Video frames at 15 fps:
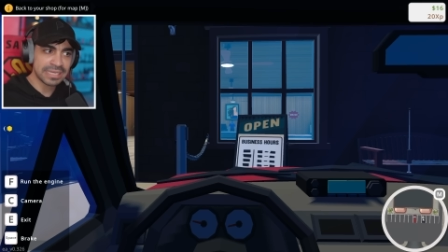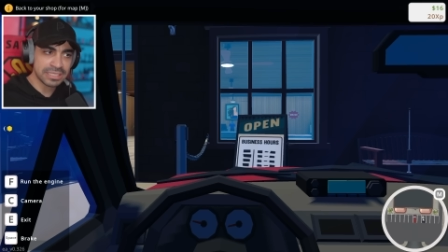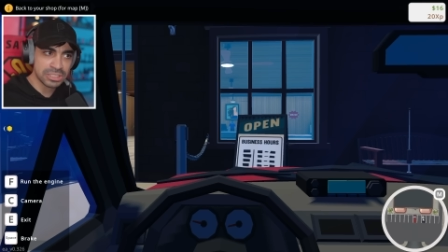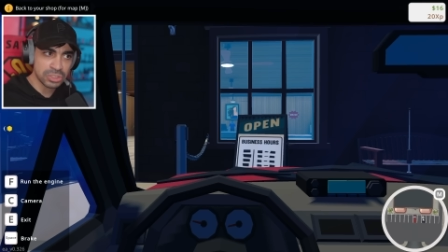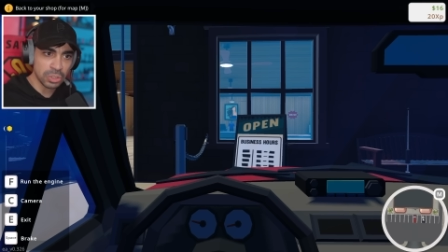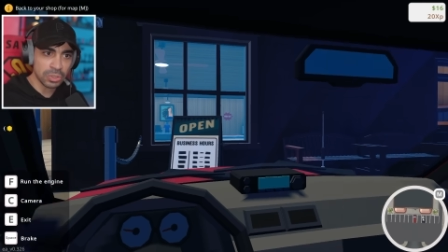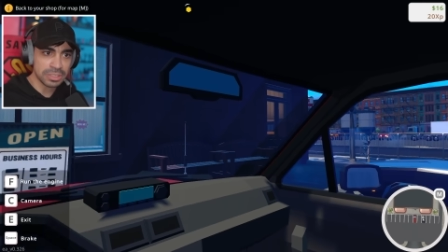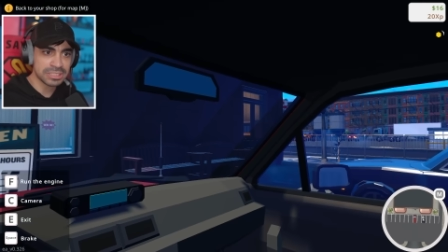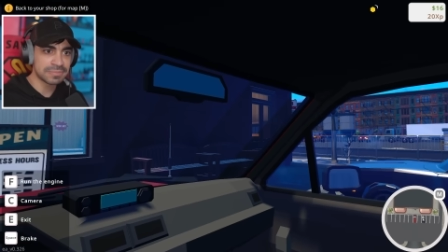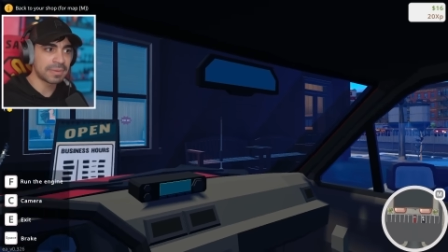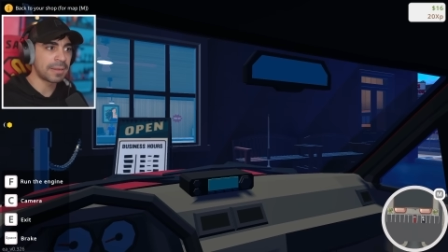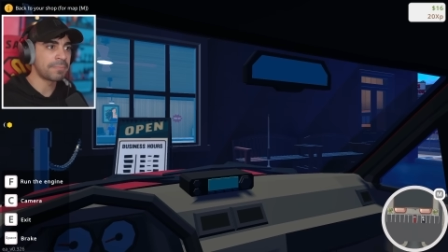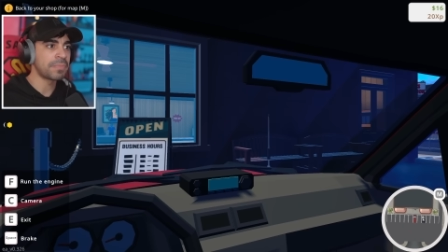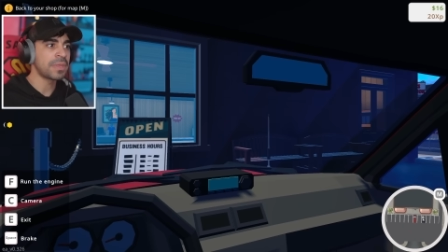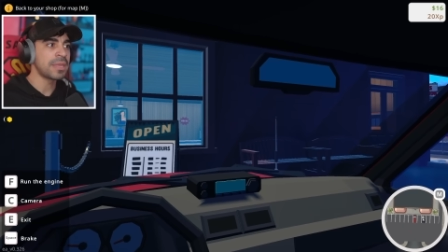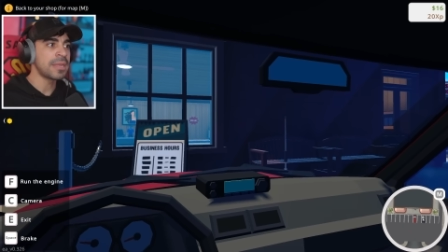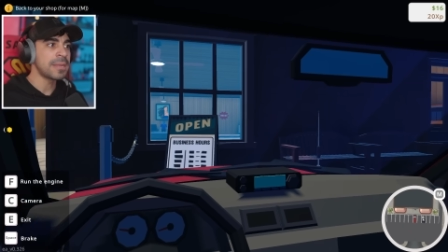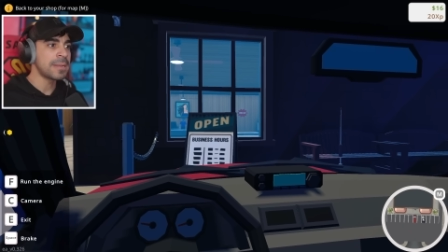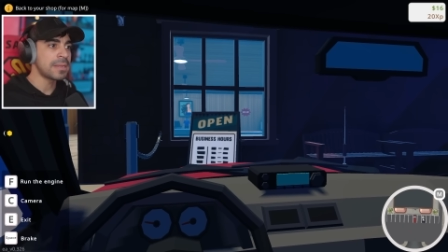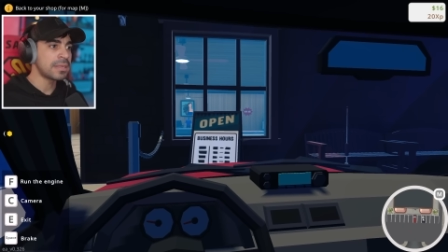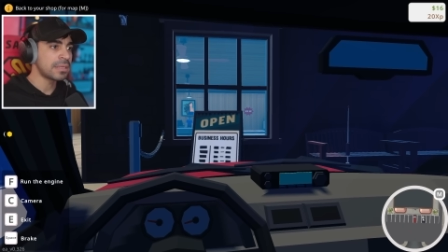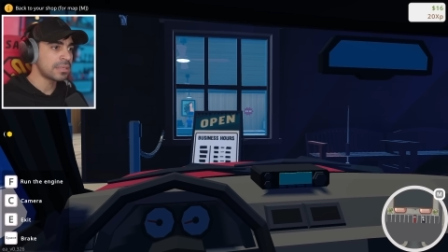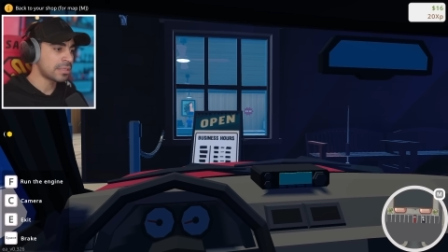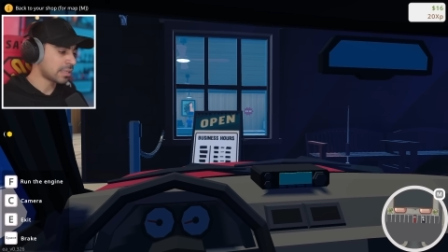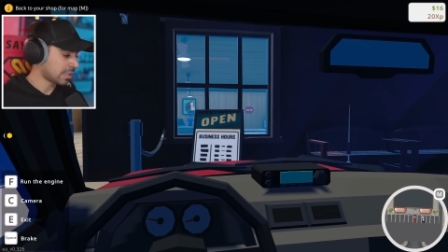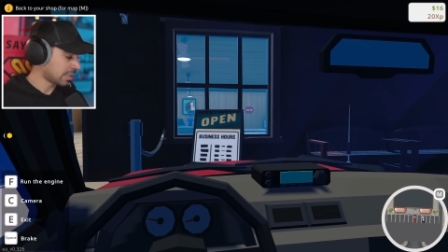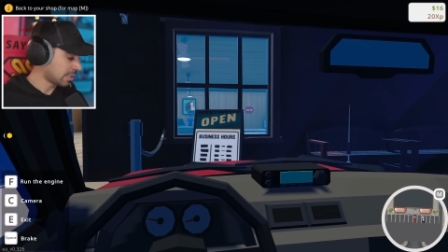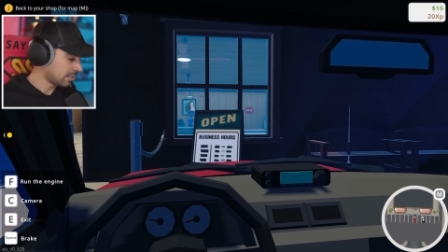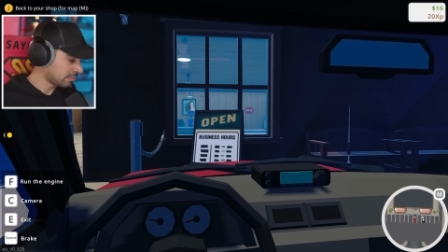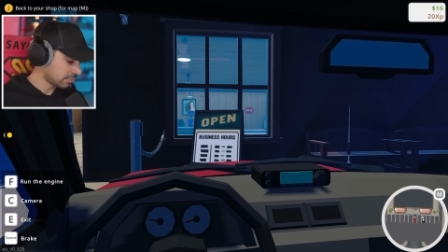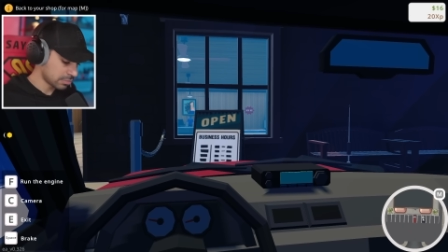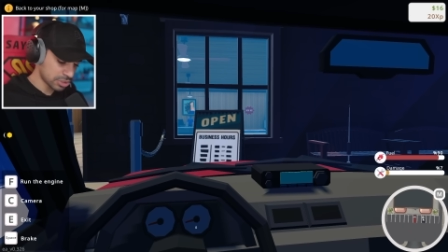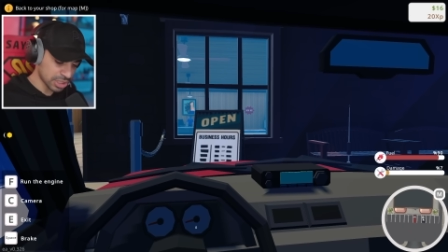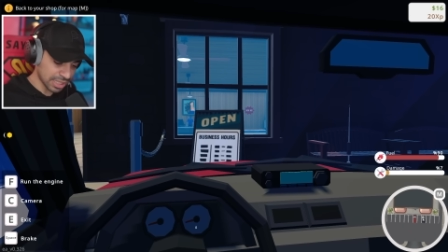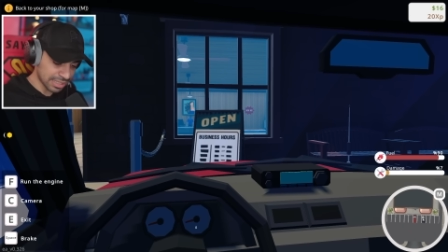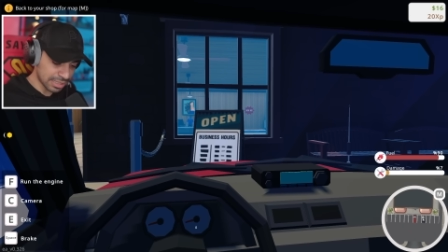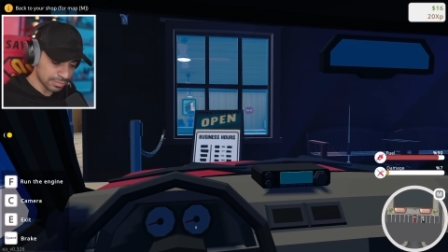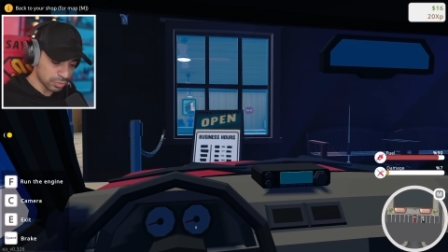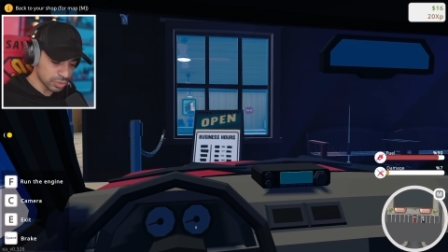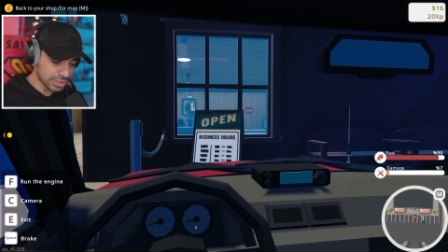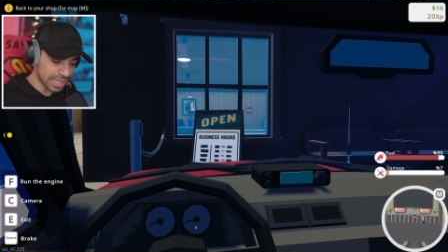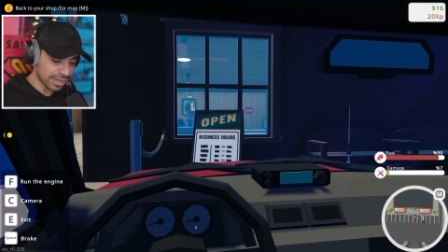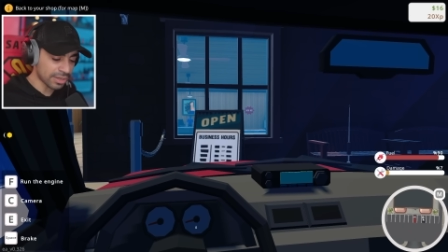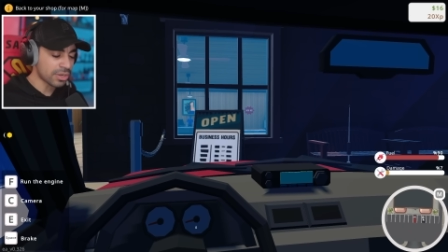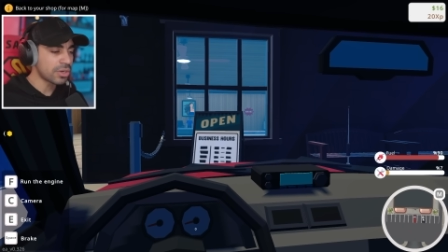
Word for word: ستور اسمه يلا شغل الموتر